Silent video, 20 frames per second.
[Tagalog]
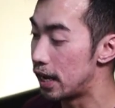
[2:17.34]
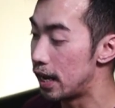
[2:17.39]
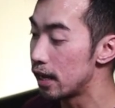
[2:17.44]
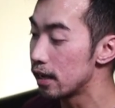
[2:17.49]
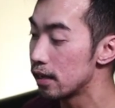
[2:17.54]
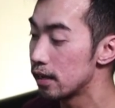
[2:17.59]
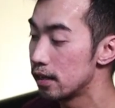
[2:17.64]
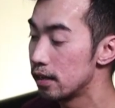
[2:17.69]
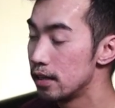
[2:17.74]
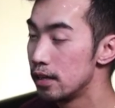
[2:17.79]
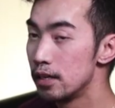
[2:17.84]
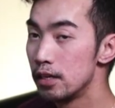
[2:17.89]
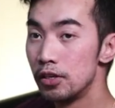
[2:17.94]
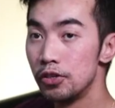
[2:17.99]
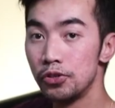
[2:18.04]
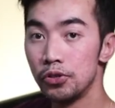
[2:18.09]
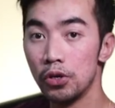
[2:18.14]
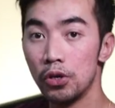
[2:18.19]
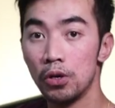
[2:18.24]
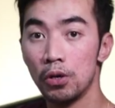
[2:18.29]
jack.
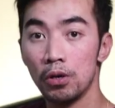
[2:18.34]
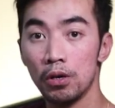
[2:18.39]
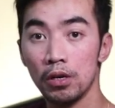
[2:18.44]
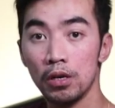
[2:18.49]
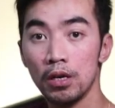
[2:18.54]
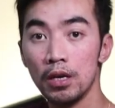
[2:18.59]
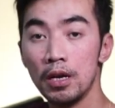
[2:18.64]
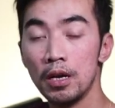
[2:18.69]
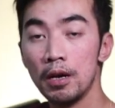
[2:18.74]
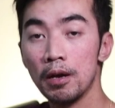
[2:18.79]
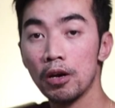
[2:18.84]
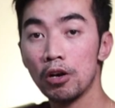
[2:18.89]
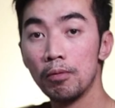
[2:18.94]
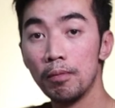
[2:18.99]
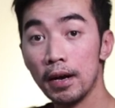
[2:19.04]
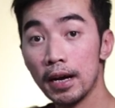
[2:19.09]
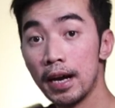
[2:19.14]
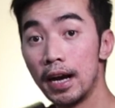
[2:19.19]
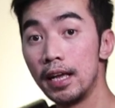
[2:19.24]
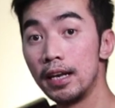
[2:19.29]
So,
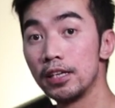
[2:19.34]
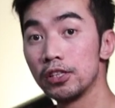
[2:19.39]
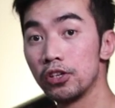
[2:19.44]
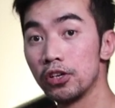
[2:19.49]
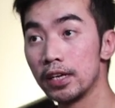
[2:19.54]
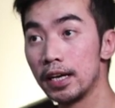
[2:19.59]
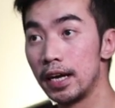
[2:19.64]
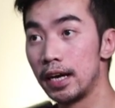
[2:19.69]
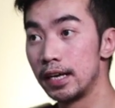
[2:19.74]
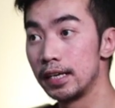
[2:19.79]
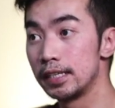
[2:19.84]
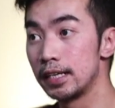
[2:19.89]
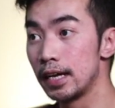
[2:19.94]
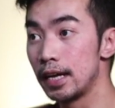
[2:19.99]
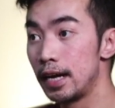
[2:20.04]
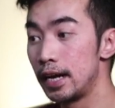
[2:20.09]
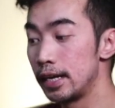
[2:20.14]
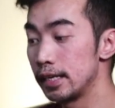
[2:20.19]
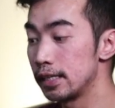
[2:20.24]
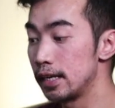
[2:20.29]
gumagana to guys sa
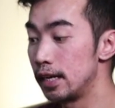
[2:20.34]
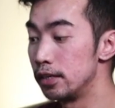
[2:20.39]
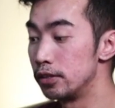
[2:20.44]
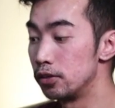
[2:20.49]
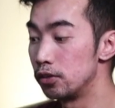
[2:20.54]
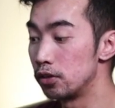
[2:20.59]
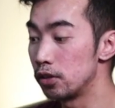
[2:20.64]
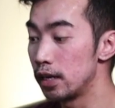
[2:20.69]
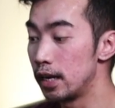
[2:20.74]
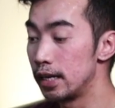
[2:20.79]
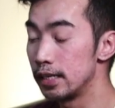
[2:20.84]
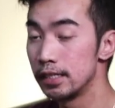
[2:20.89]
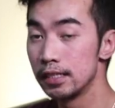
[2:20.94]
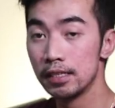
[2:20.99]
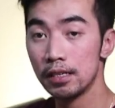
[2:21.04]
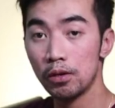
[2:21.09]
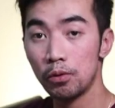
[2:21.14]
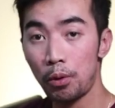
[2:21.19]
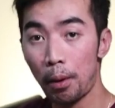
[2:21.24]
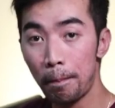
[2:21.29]
kahit anong
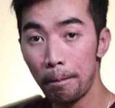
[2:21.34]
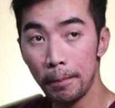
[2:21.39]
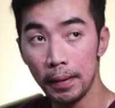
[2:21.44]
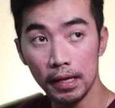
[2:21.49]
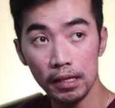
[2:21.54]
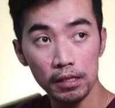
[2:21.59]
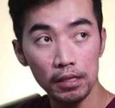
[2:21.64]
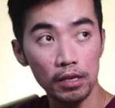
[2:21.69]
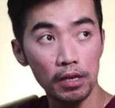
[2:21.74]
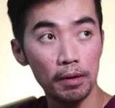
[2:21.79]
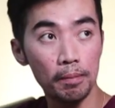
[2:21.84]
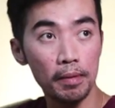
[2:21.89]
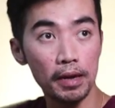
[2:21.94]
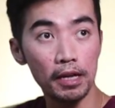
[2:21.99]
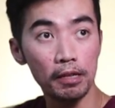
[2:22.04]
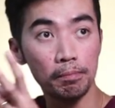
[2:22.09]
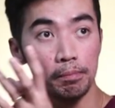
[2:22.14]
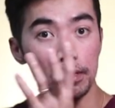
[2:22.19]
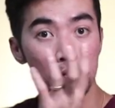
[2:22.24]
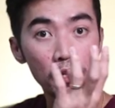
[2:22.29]
klaseng equipment.
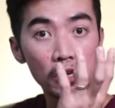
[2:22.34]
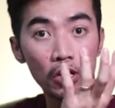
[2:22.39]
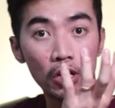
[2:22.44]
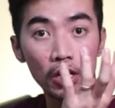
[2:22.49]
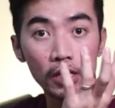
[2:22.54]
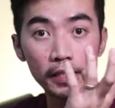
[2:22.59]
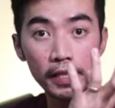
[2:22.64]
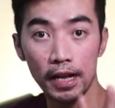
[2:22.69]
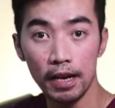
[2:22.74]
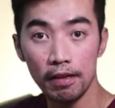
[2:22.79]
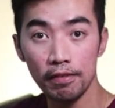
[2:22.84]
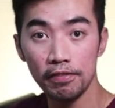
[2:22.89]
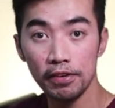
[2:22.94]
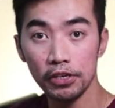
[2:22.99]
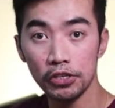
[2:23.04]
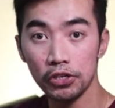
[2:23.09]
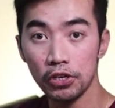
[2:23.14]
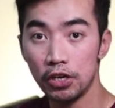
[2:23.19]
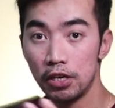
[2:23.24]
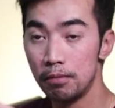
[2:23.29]
May it be your
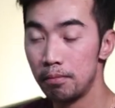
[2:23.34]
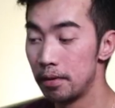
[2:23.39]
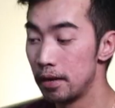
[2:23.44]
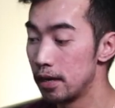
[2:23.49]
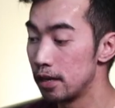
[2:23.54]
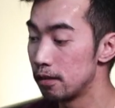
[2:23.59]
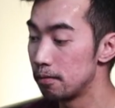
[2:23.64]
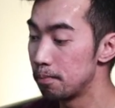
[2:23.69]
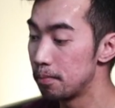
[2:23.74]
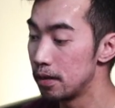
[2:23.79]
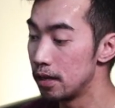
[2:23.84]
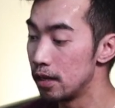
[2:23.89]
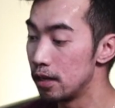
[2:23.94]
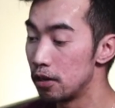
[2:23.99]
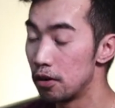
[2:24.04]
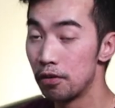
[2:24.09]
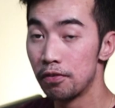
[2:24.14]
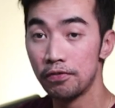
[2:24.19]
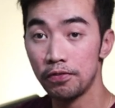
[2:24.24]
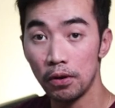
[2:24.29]
television, may it be
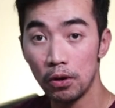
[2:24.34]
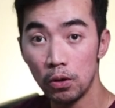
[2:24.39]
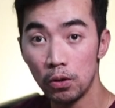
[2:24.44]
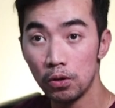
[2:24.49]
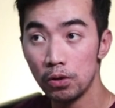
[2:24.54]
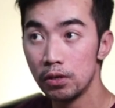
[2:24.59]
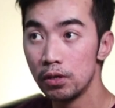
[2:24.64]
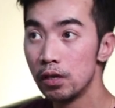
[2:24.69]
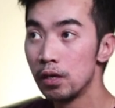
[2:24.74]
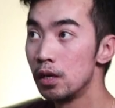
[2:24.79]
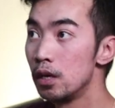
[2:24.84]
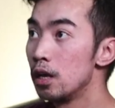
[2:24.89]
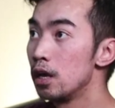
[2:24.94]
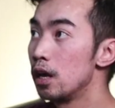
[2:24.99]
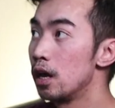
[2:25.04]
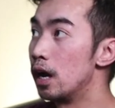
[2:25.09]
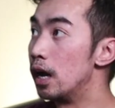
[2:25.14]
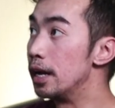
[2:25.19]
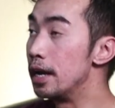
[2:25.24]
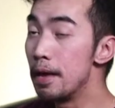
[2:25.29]
your phone,
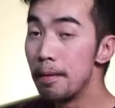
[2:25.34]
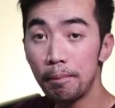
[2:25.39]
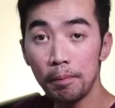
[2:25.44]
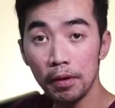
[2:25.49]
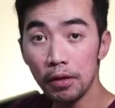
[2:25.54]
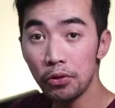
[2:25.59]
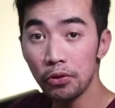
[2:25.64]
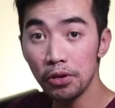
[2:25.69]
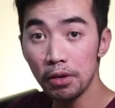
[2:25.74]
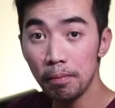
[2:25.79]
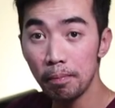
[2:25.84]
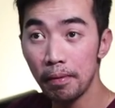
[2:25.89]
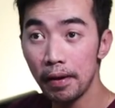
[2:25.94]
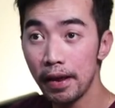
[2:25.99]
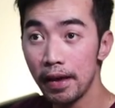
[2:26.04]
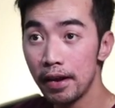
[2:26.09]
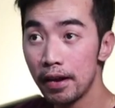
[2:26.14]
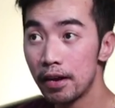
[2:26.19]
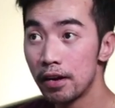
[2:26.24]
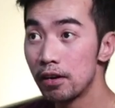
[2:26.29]
an MP3
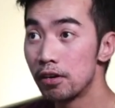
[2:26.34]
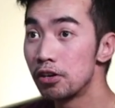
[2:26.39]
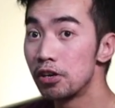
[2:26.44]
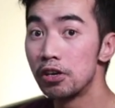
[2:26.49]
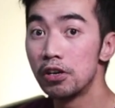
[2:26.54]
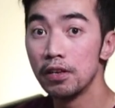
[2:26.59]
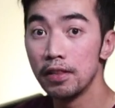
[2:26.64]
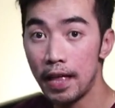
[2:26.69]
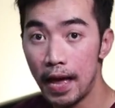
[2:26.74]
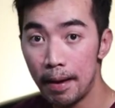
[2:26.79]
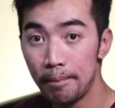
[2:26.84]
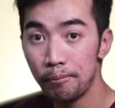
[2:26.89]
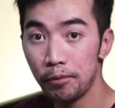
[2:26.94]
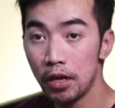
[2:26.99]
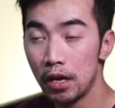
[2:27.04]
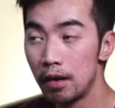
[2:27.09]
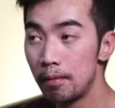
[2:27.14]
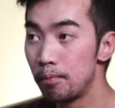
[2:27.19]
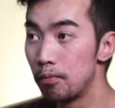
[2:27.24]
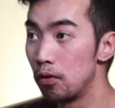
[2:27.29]
player, or your
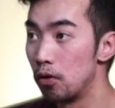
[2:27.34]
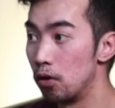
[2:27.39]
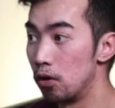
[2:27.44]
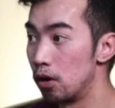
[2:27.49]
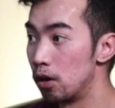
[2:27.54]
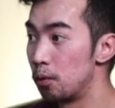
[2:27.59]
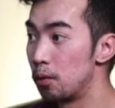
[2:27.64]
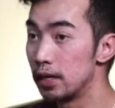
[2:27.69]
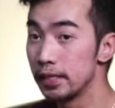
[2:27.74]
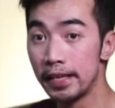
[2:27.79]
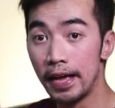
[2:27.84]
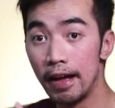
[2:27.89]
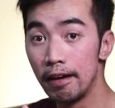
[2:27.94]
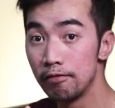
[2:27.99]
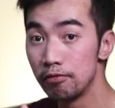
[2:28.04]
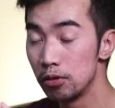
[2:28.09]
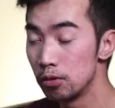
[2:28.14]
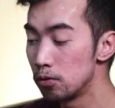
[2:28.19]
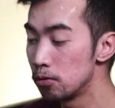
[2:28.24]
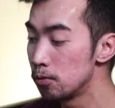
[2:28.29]
laptop, or what
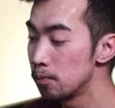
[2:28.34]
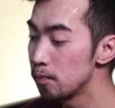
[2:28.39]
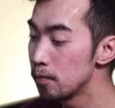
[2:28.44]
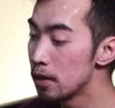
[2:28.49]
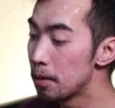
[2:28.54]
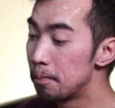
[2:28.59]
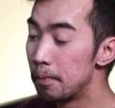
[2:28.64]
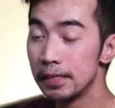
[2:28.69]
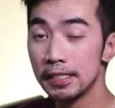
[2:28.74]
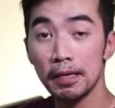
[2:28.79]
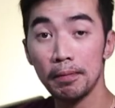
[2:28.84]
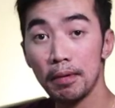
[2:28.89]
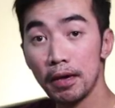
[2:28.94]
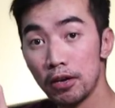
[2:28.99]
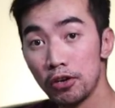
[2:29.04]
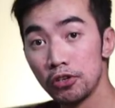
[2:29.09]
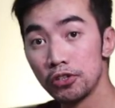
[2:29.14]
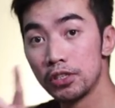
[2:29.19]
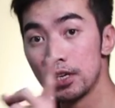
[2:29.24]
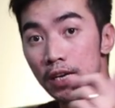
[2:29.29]
have you. Basta
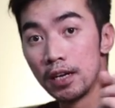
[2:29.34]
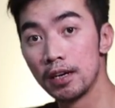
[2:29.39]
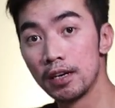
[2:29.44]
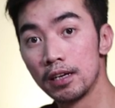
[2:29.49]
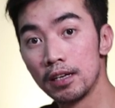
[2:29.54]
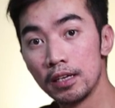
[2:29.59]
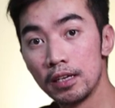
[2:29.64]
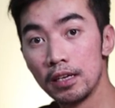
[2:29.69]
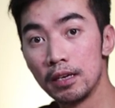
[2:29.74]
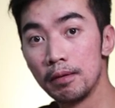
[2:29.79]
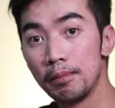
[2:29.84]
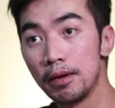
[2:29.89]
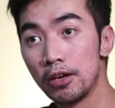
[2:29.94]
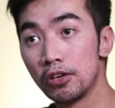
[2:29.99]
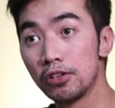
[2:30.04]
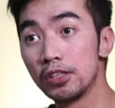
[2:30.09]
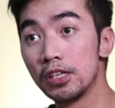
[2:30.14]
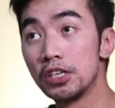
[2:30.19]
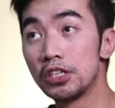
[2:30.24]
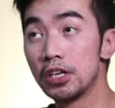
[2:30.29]
meron siyang
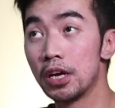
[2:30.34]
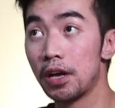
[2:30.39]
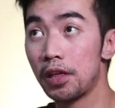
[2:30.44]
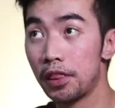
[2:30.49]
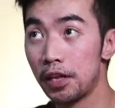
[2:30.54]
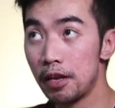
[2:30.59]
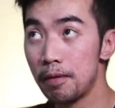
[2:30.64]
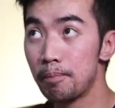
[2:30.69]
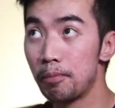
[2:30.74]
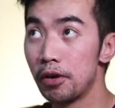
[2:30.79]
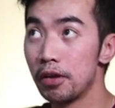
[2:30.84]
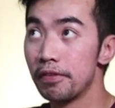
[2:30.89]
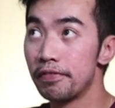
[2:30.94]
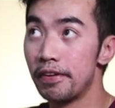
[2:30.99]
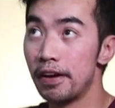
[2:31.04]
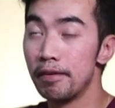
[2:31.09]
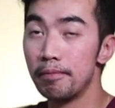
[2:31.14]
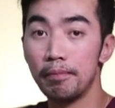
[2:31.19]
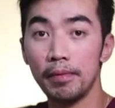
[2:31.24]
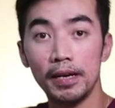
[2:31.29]
meron din siyang
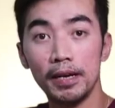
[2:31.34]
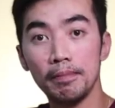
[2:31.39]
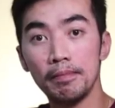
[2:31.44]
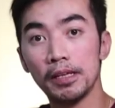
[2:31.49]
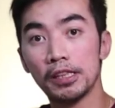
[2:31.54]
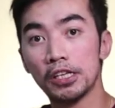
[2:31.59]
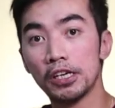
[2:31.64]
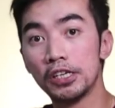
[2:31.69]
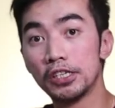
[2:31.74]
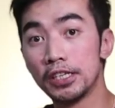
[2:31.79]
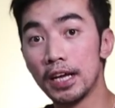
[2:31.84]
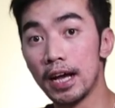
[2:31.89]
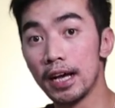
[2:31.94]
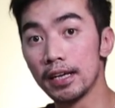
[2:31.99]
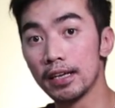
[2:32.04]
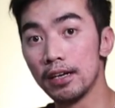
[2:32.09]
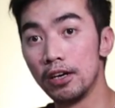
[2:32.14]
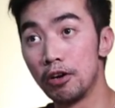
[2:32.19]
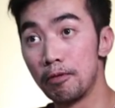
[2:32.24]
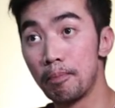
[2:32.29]
3.5mm
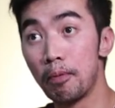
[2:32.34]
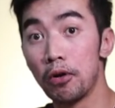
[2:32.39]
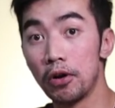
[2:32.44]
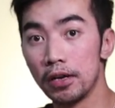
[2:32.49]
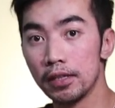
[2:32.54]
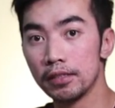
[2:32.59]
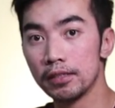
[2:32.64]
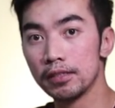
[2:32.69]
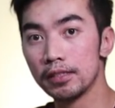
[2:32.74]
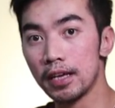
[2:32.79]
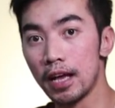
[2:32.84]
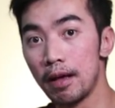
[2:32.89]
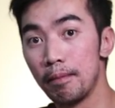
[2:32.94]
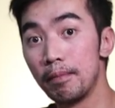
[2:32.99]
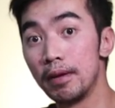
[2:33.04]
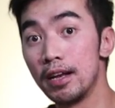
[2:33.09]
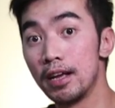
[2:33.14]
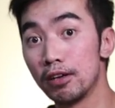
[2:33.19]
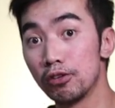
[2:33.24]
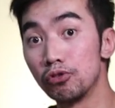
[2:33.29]
jack or port sa
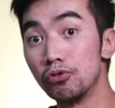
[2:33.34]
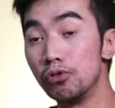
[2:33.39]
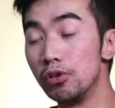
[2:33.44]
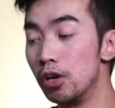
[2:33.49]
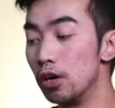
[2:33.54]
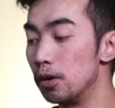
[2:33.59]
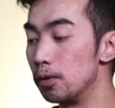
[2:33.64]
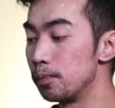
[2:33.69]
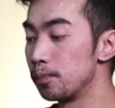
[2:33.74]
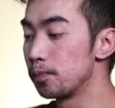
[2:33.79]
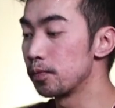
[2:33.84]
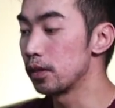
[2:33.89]
kabilang dulo.